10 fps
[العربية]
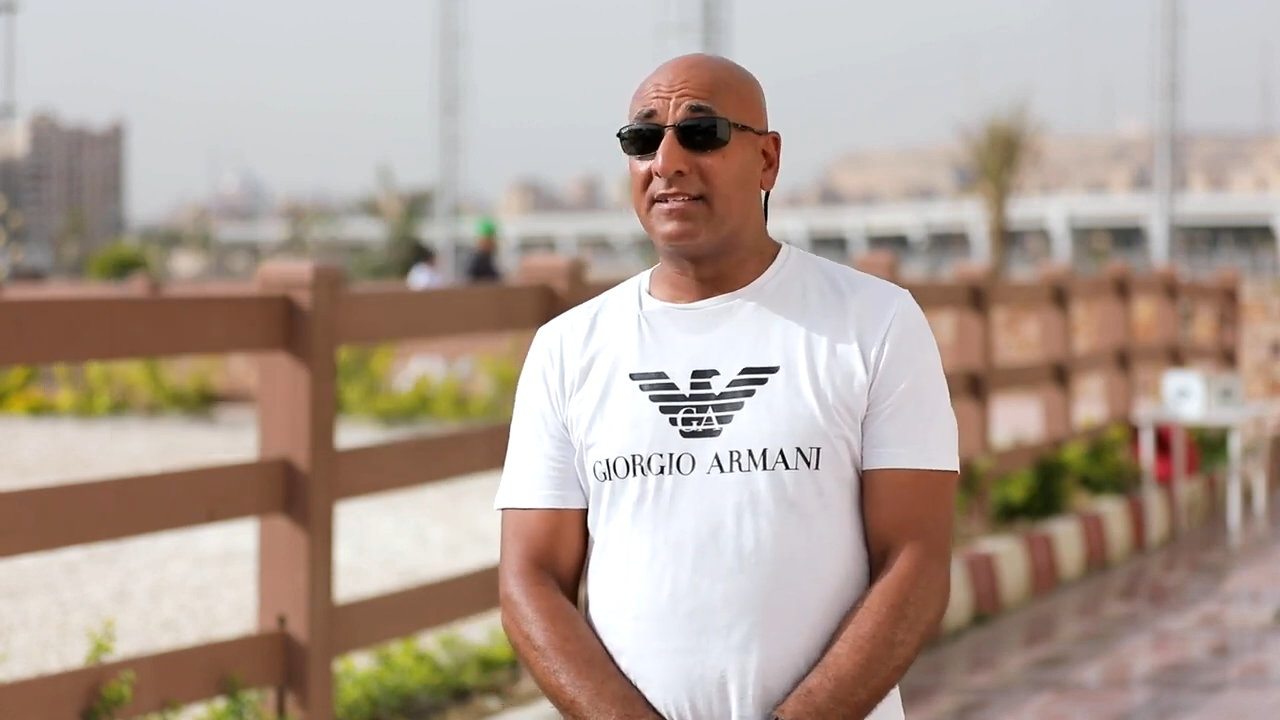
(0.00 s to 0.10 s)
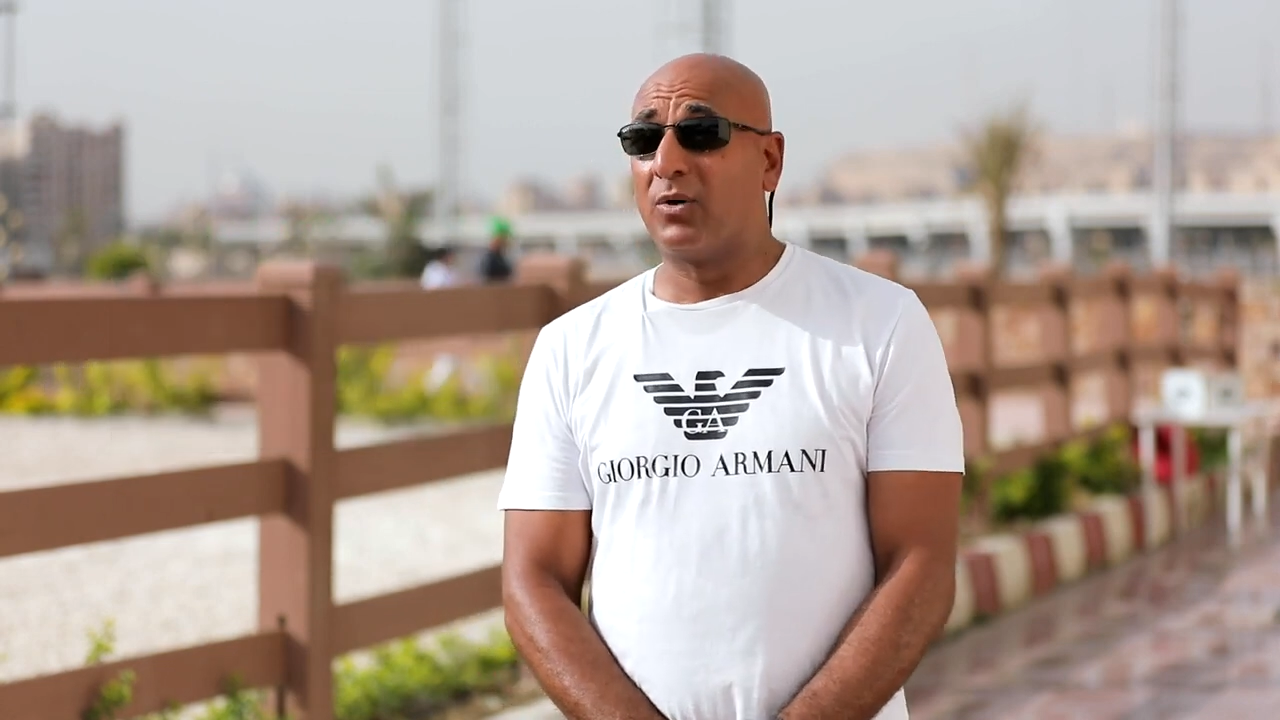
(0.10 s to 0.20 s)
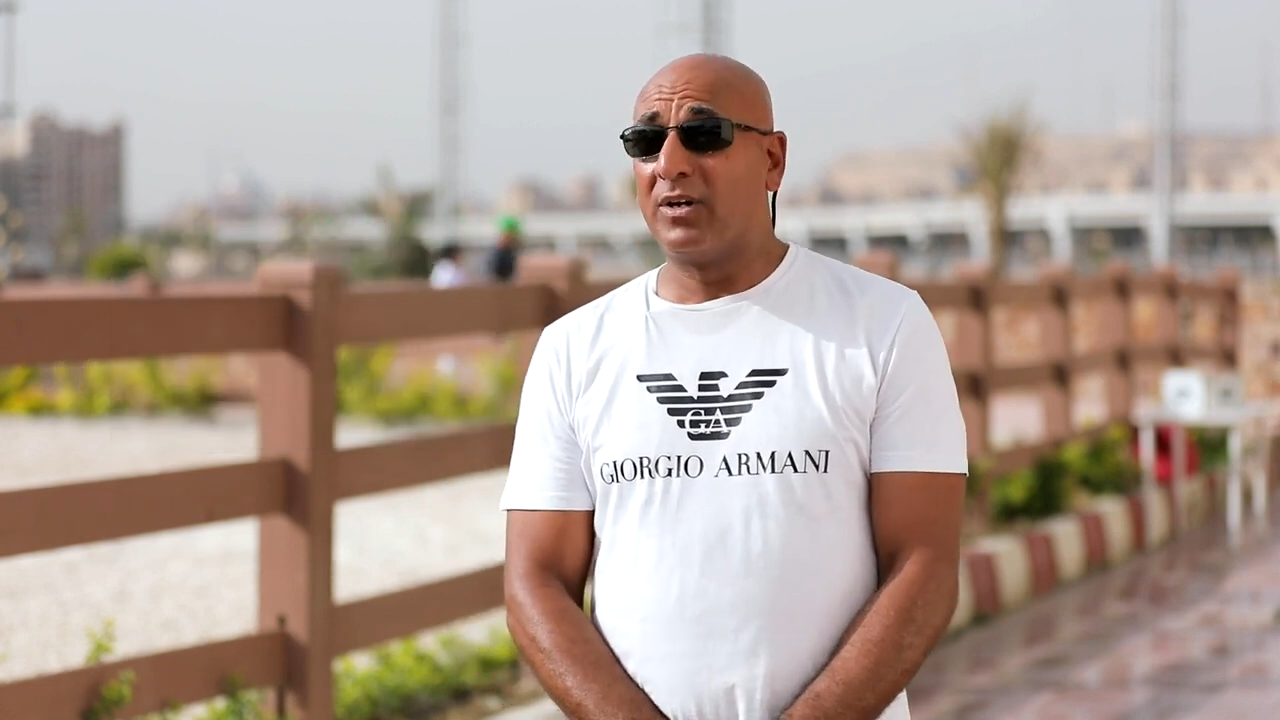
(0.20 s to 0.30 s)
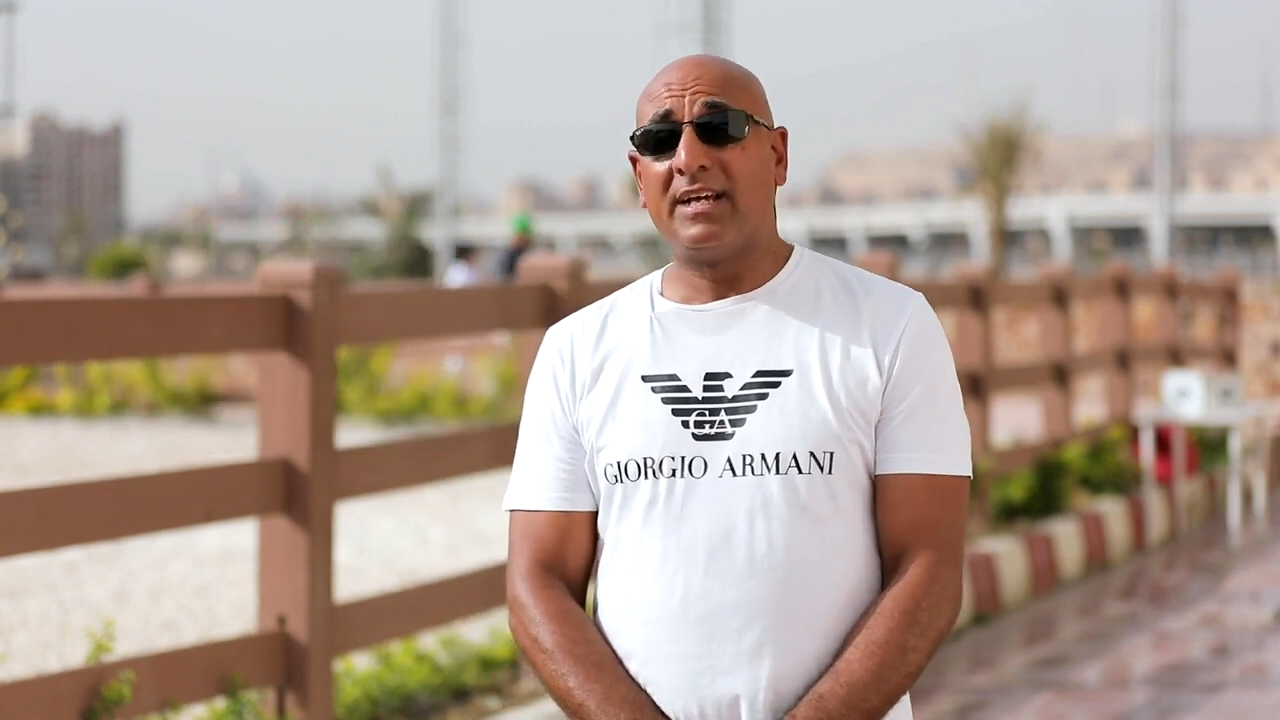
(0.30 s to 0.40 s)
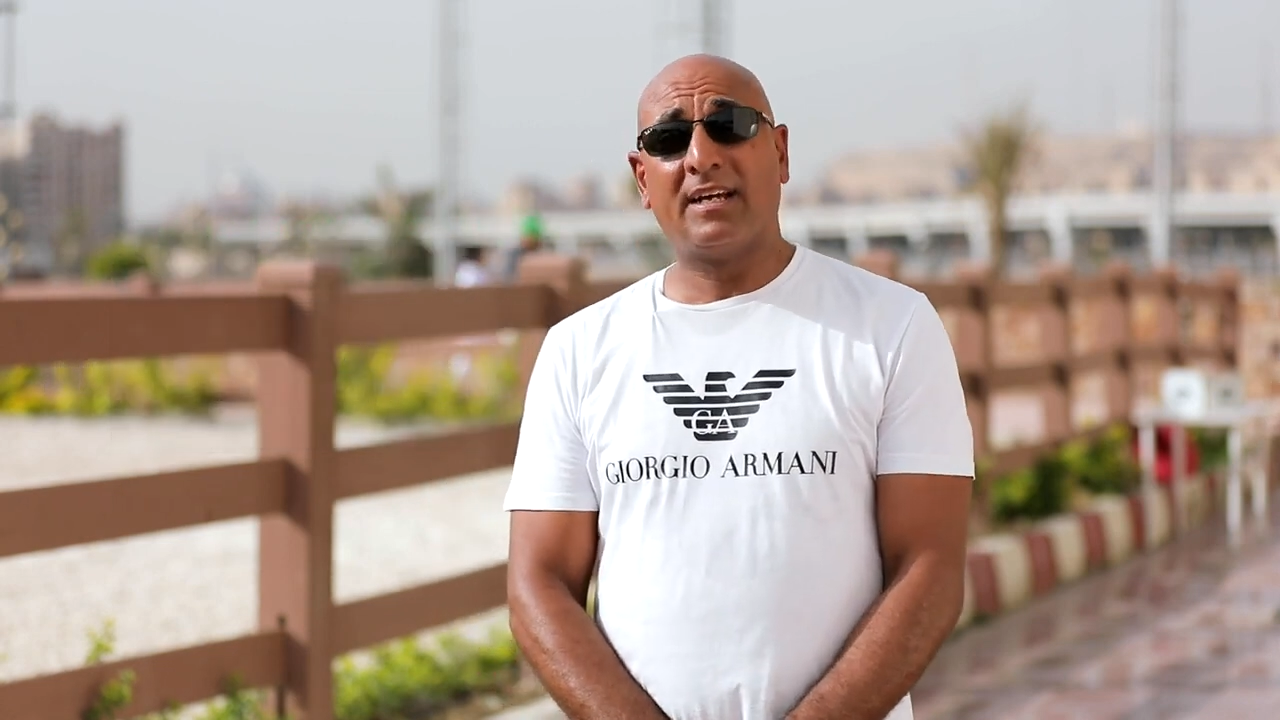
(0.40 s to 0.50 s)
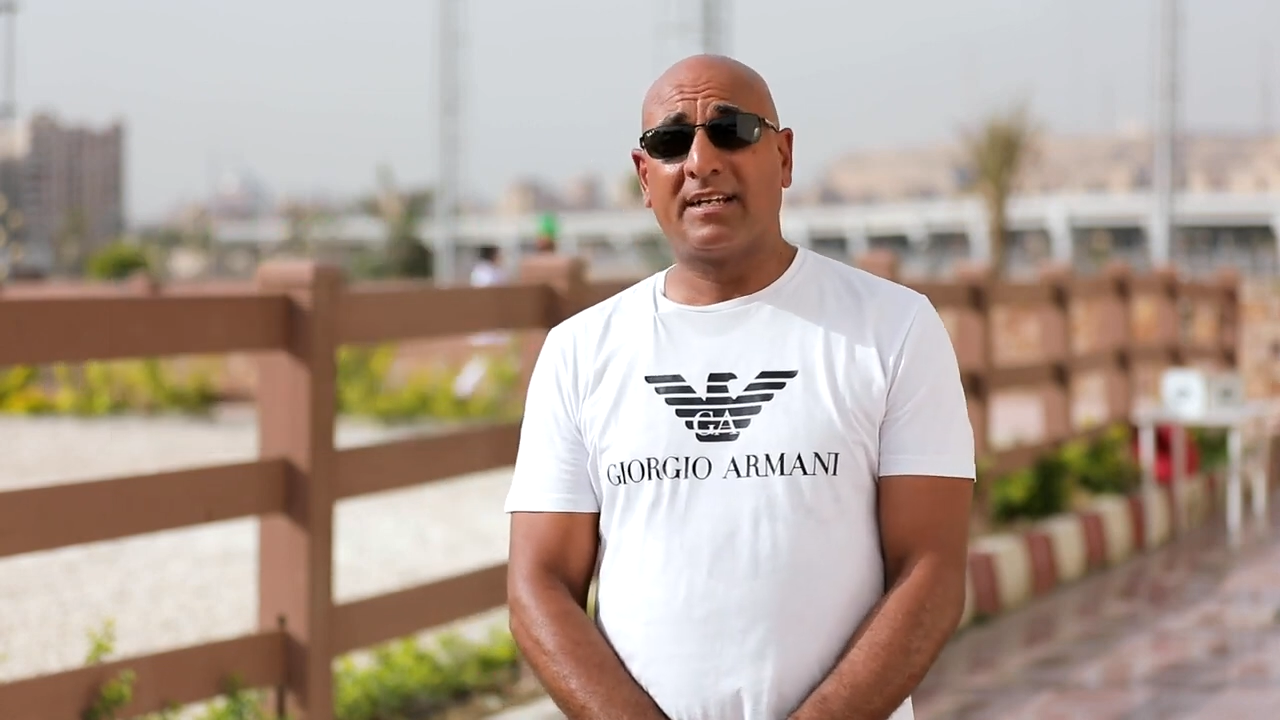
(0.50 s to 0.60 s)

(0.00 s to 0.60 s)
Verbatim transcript: الدوليه